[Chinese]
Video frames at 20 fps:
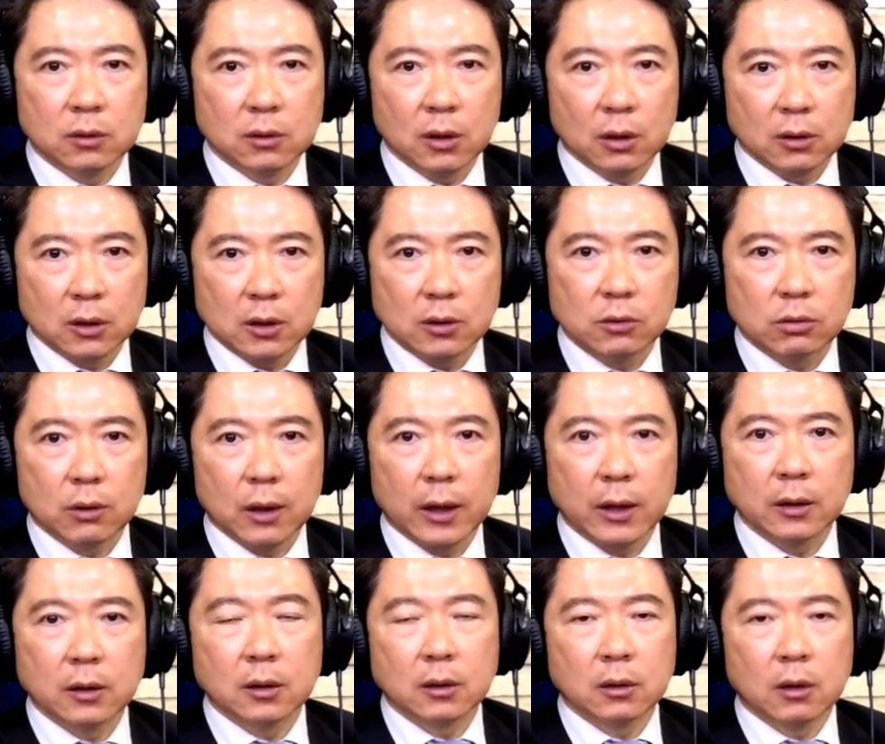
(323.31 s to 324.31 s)
要提出
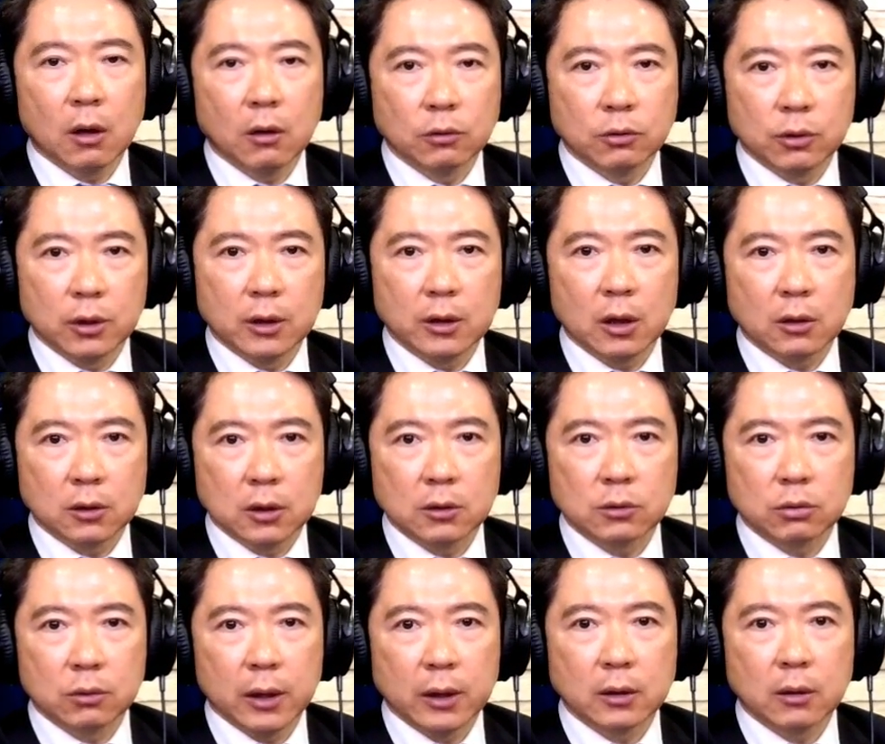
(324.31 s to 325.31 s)
来的候选人要提
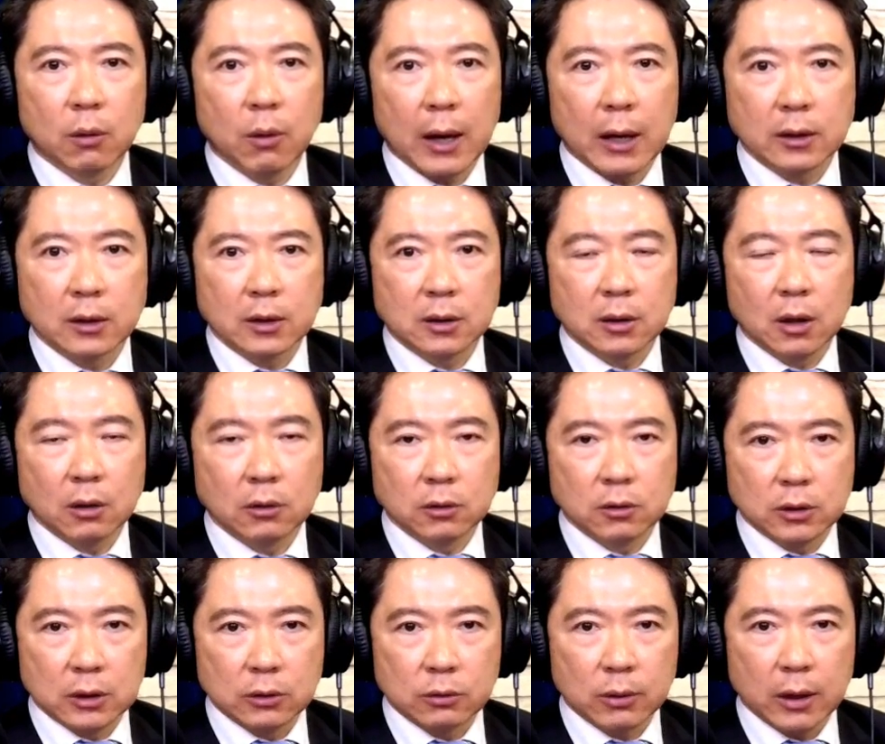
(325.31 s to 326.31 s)
出来的话题，要
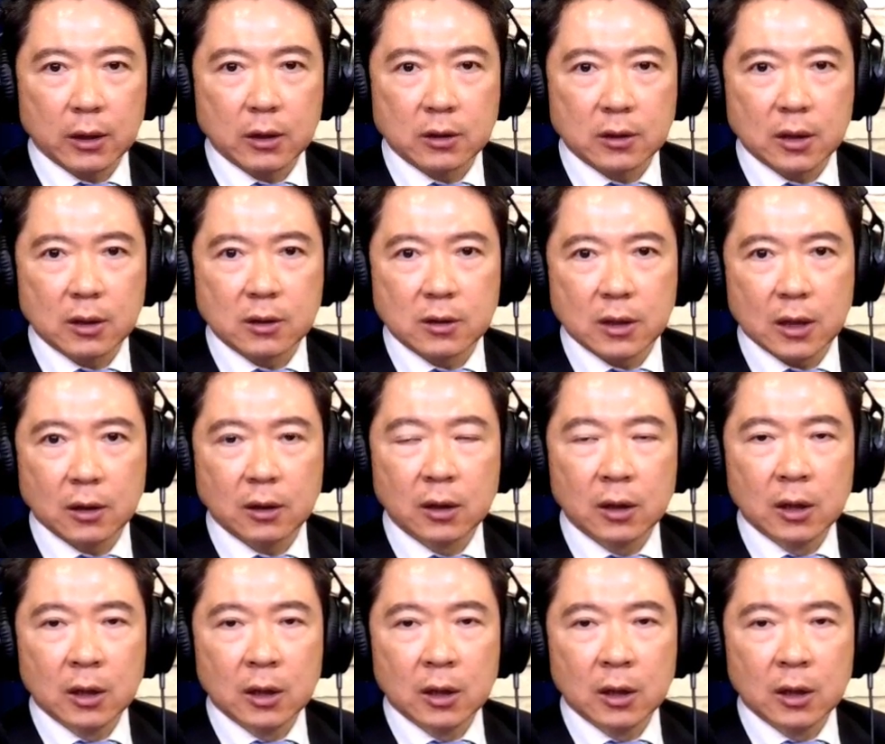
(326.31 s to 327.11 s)
提出来的证件。